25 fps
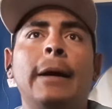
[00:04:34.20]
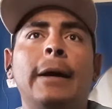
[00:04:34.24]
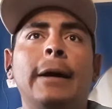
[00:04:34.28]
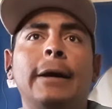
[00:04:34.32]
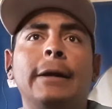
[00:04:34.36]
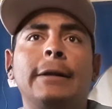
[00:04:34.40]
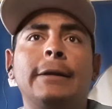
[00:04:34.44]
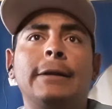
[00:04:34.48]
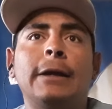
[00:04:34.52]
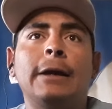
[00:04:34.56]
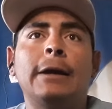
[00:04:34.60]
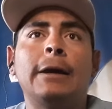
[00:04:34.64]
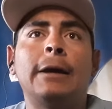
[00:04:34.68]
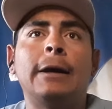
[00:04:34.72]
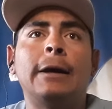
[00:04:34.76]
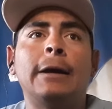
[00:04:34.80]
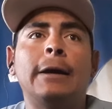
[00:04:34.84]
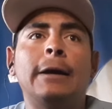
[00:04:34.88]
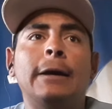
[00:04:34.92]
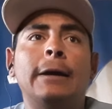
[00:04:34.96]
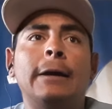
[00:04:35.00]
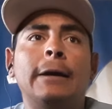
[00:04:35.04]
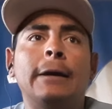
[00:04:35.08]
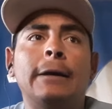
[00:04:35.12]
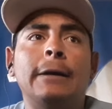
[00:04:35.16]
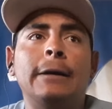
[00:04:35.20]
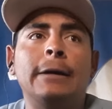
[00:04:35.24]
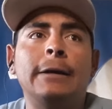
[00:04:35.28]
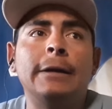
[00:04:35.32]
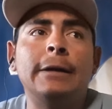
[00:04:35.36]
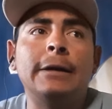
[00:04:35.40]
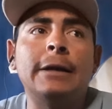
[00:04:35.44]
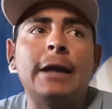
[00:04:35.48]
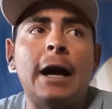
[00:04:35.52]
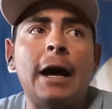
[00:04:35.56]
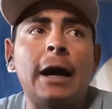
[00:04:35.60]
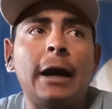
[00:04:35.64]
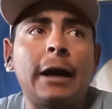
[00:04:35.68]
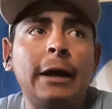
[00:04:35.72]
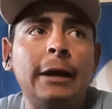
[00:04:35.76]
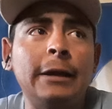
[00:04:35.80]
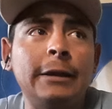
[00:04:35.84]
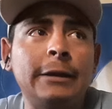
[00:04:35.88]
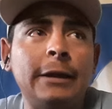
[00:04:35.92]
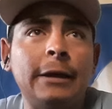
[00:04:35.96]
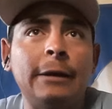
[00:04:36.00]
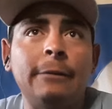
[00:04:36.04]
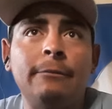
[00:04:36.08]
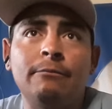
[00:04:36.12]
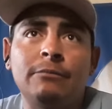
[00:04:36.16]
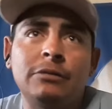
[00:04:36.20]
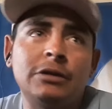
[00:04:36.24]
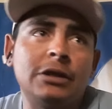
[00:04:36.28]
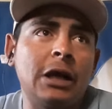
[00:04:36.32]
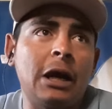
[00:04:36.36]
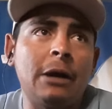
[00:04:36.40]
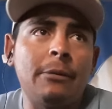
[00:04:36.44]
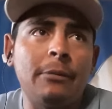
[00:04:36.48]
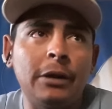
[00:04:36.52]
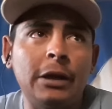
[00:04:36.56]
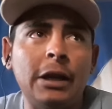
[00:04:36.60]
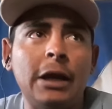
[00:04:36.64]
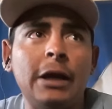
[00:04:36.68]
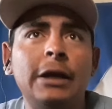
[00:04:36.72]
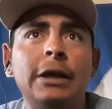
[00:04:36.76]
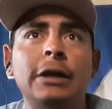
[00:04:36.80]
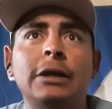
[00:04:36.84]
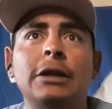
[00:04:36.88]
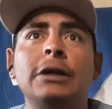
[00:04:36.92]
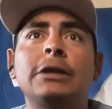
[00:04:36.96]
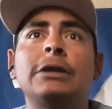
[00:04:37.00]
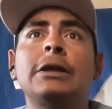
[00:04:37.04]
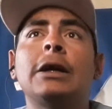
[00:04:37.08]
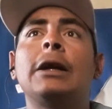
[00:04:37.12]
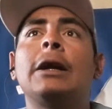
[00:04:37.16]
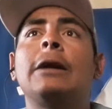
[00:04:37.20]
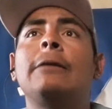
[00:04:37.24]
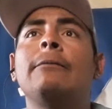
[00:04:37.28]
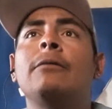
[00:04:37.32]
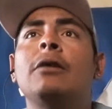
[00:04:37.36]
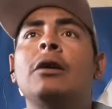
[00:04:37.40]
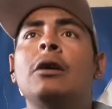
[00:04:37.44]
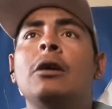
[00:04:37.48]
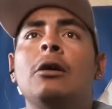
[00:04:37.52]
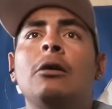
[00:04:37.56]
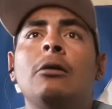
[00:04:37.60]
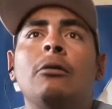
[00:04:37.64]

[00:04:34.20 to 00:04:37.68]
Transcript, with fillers: Este, y nada, gente, síganme ahí en Instagram,